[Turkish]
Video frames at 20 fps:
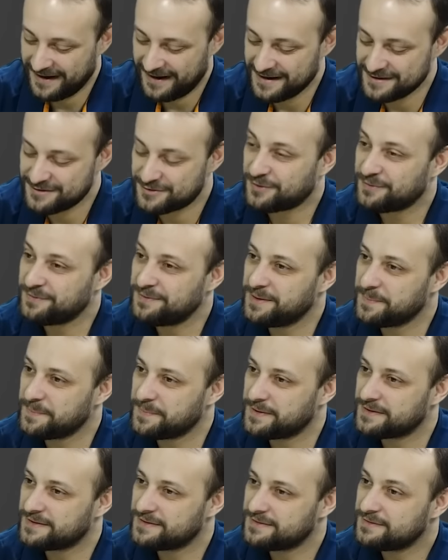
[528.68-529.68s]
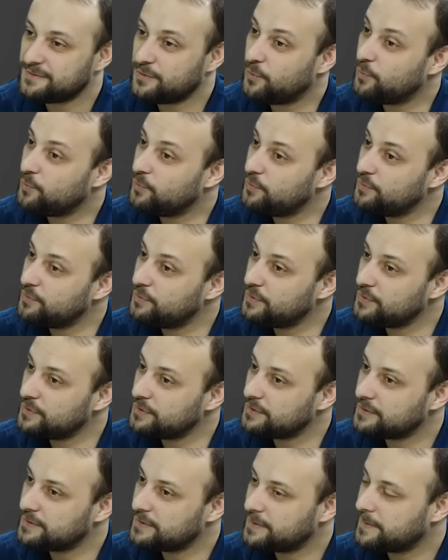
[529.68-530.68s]
Aston Villa mı? Aston Oo.
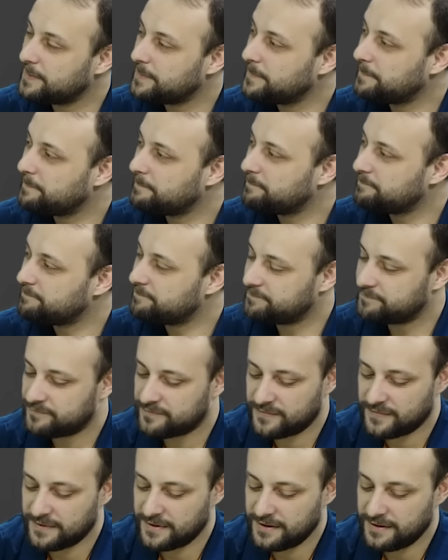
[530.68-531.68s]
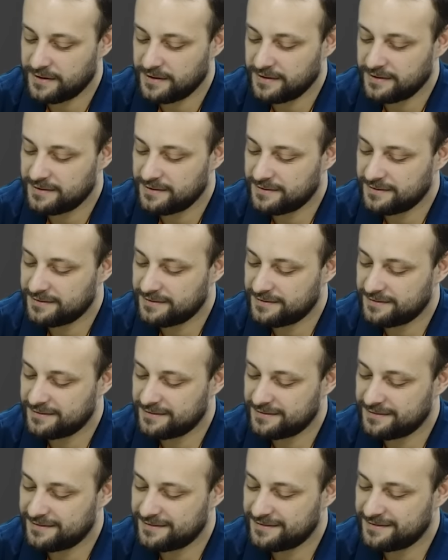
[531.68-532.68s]
Zaten favori. Bu oluyorsun da
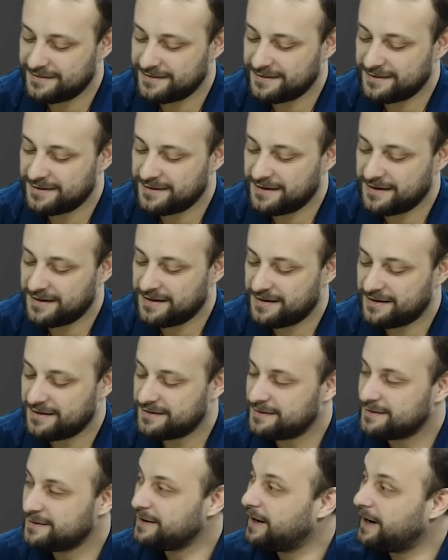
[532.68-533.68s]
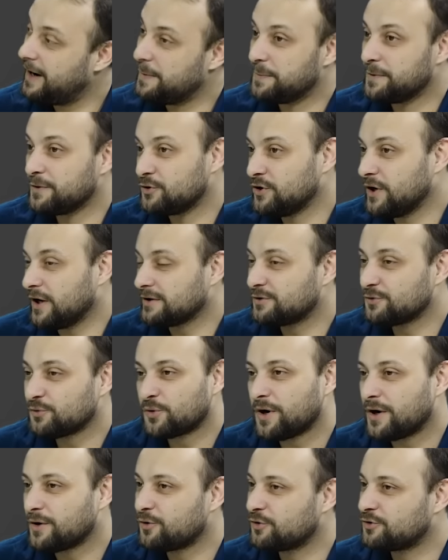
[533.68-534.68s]
United mi kaldı hocam? Ama United o
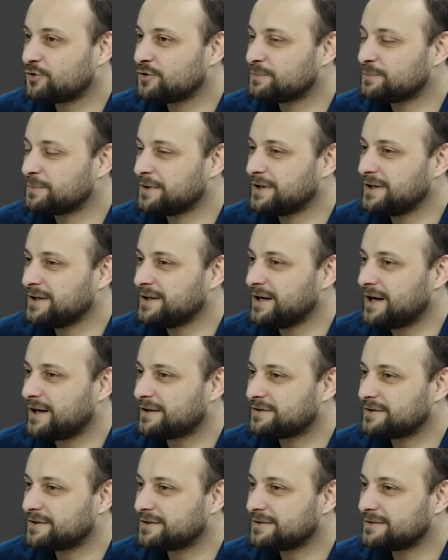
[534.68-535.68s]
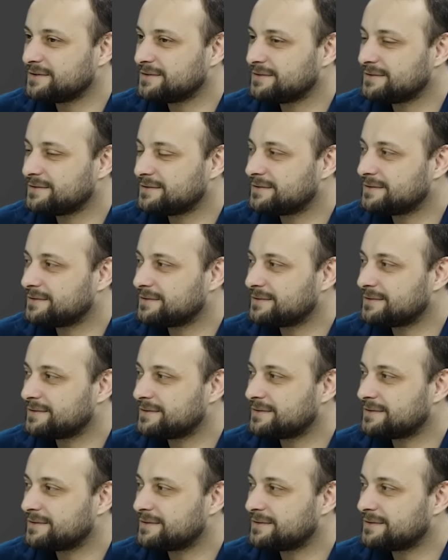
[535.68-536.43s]
kadar Adama pendik göz bir şey